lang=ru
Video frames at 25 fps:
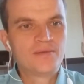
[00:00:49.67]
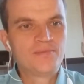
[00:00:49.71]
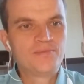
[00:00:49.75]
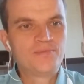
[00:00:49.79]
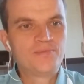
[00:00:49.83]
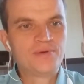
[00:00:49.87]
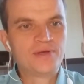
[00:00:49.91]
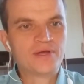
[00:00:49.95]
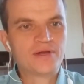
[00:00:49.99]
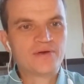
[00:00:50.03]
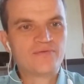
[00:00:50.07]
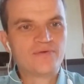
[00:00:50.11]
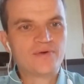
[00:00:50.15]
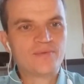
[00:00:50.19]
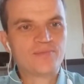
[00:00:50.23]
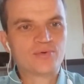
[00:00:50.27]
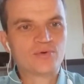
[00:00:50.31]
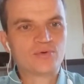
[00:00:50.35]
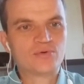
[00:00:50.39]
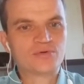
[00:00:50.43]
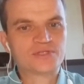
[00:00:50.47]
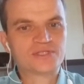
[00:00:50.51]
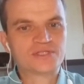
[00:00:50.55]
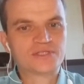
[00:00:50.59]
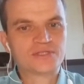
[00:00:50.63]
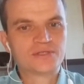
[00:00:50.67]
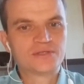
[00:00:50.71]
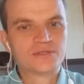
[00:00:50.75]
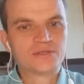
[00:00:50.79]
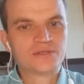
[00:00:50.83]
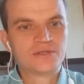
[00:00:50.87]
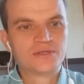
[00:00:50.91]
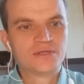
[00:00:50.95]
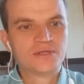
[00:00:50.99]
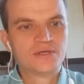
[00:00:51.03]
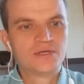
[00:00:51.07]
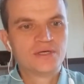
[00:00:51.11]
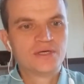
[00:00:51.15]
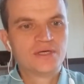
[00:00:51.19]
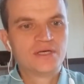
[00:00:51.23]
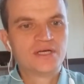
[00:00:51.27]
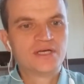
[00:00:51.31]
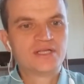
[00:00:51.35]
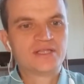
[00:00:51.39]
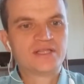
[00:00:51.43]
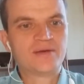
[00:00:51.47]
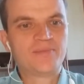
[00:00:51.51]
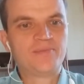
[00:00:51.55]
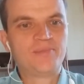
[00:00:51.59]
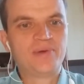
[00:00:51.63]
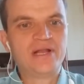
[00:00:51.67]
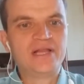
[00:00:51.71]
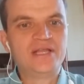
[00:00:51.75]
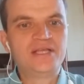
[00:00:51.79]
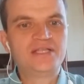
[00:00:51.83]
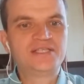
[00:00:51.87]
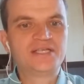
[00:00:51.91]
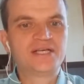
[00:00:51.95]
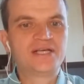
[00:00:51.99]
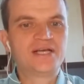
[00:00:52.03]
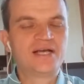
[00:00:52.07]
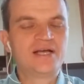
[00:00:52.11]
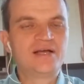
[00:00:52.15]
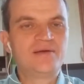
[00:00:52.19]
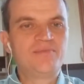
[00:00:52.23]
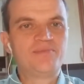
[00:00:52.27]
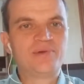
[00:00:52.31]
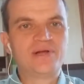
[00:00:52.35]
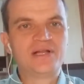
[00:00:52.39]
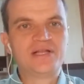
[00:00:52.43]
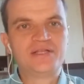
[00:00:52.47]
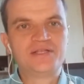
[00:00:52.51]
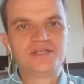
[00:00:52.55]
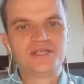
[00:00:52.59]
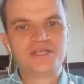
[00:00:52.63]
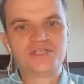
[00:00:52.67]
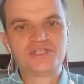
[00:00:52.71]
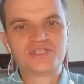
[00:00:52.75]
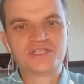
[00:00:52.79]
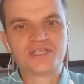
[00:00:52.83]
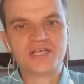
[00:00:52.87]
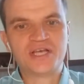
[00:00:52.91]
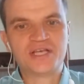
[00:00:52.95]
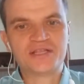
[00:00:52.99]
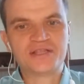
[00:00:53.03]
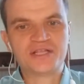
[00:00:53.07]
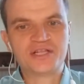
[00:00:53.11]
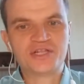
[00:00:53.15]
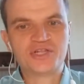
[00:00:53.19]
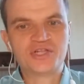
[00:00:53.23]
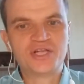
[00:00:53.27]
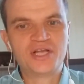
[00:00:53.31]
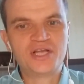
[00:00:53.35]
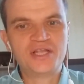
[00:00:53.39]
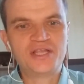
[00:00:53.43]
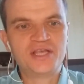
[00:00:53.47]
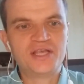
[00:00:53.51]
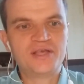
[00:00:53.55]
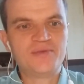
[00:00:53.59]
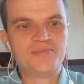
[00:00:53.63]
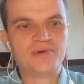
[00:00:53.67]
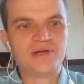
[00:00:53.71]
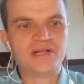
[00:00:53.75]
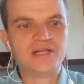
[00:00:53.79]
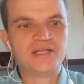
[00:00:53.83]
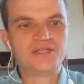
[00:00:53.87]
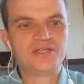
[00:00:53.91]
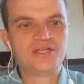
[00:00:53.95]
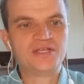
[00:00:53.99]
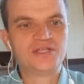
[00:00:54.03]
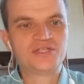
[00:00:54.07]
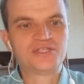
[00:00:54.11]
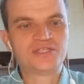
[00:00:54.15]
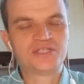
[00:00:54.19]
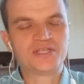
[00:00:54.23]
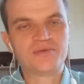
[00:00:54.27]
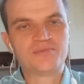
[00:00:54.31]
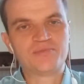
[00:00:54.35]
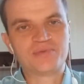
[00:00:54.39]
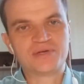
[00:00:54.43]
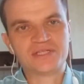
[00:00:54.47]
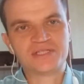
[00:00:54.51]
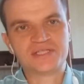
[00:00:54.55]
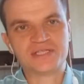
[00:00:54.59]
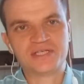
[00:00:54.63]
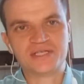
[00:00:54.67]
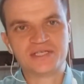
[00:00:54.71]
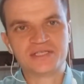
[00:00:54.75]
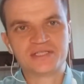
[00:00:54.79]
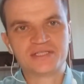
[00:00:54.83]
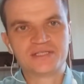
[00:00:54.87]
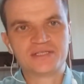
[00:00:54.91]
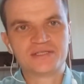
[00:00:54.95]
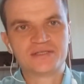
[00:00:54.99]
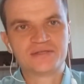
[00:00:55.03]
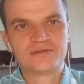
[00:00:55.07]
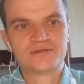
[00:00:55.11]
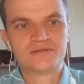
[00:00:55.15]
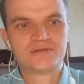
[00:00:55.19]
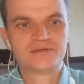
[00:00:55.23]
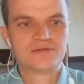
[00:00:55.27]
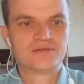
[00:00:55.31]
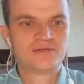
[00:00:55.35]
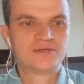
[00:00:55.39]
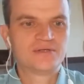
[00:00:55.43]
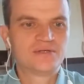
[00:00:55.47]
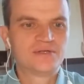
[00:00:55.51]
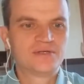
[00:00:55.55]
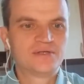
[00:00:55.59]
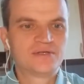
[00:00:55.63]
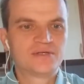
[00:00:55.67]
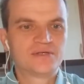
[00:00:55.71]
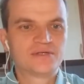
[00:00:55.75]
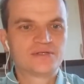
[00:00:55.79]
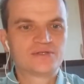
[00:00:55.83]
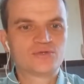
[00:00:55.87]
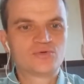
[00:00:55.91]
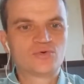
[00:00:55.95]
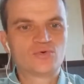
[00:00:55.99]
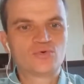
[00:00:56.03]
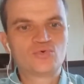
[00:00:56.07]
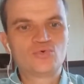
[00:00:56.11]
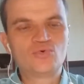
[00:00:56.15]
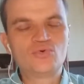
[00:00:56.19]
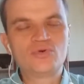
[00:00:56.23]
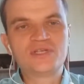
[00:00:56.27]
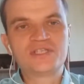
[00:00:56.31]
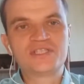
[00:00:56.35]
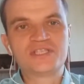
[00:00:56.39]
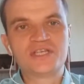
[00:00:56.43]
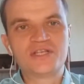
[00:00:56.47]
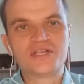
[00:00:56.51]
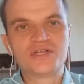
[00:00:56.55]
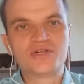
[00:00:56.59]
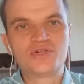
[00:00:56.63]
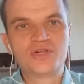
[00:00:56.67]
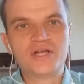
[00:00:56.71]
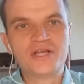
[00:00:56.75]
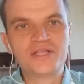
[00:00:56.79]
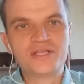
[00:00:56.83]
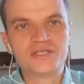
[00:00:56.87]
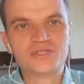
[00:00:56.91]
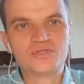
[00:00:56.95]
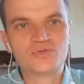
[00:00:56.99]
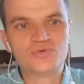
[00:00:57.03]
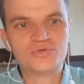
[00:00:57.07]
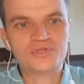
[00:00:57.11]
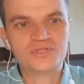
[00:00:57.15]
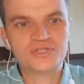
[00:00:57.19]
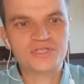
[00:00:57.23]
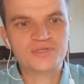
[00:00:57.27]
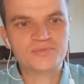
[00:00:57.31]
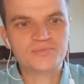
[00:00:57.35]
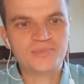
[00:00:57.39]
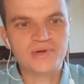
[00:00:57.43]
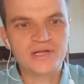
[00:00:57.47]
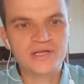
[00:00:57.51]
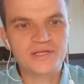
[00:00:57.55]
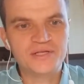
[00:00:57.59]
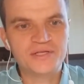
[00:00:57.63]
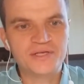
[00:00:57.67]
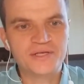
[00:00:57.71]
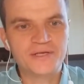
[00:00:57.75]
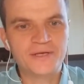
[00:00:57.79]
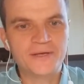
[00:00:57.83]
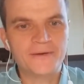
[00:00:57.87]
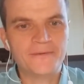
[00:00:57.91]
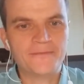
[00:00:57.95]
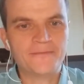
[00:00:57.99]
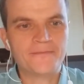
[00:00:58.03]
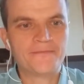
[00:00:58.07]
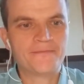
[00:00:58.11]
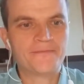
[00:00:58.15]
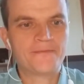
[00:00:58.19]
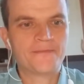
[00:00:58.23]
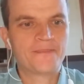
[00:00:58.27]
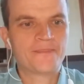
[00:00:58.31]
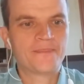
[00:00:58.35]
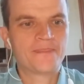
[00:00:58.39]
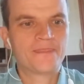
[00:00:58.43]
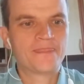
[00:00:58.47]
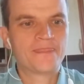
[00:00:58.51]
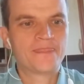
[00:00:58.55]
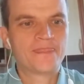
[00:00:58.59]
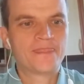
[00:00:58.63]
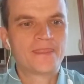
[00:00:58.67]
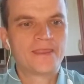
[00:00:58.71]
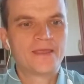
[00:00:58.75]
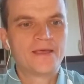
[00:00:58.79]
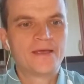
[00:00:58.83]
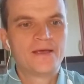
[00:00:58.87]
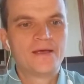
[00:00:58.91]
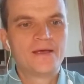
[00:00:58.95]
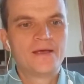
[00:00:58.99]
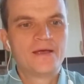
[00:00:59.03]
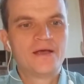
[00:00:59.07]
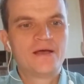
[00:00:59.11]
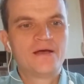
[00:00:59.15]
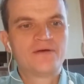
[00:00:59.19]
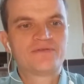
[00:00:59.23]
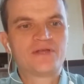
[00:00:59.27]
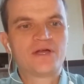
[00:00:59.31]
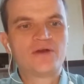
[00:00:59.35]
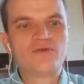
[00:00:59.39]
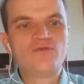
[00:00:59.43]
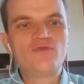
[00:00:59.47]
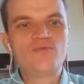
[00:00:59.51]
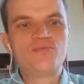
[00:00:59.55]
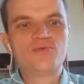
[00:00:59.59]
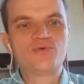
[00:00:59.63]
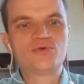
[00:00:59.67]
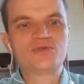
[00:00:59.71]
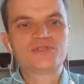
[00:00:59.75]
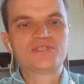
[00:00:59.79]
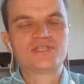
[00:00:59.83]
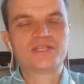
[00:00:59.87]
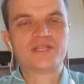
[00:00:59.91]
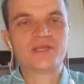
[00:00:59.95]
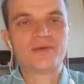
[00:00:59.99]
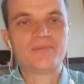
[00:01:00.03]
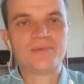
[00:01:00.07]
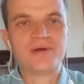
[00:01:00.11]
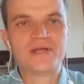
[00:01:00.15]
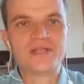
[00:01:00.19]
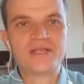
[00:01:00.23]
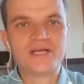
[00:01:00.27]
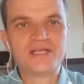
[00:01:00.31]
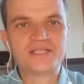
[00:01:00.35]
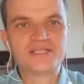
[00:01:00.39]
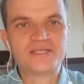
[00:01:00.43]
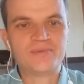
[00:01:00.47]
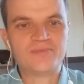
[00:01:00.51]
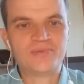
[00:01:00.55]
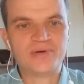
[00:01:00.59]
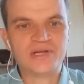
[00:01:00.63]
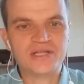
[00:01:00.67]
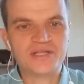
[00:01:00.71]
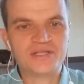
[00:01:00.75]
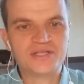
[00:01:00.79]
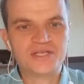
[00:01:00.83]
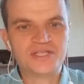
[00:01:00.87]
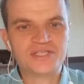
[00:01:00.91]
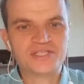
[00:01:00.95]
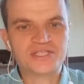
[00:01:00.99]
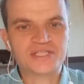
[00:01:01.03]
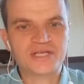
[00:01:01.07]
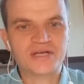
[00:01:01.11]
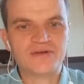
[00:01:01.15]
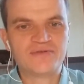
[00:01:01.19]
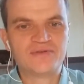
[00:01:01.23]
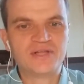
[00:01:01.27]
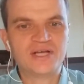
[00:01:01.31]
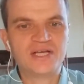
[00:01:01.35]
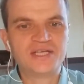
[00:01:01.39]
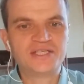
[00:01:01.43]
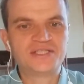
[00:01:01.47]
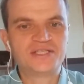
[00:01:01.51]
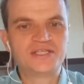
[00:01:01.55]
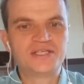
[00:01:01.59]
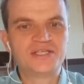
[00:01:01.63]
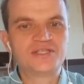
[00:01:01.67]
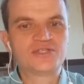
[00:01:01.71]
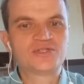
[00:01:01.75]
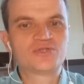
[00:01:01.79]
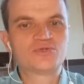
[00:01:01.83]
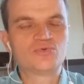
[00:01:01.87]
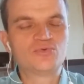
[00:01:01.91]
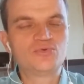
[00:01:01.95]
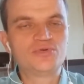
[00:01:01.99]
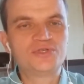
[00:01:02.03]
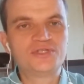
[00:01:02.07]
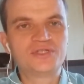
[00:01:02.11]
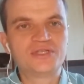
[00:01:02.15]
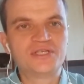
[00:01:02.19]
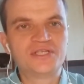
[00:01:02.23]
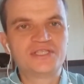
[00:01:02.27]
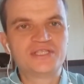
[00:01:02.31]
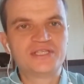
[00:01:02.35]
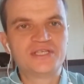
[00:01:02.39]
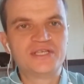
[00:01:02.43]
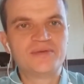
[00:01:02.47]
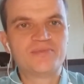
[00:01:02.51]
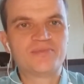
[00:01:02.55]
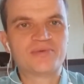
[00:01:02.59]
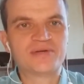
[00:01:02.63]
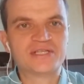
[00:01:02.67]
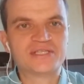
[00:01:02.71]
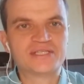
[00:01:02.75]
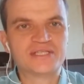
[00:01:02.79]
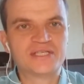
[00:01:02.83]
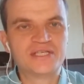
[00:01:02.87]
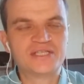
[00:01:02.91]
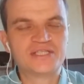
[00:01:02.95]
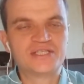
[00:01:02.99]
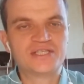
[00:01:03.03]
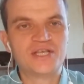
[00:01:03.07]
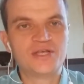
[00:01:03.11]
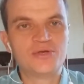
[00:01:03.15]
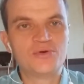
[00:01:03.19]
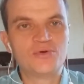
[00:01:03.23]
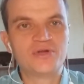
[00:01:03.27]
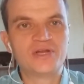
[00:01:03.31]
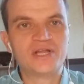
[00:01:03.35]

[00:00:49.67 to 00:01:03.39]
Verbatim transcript: Первый вопрос – это политика, политические отношения и политический процесс. Структура, содержание и сущность политики. Второй вопрос – это понятие политической власти, сущность и процессы ее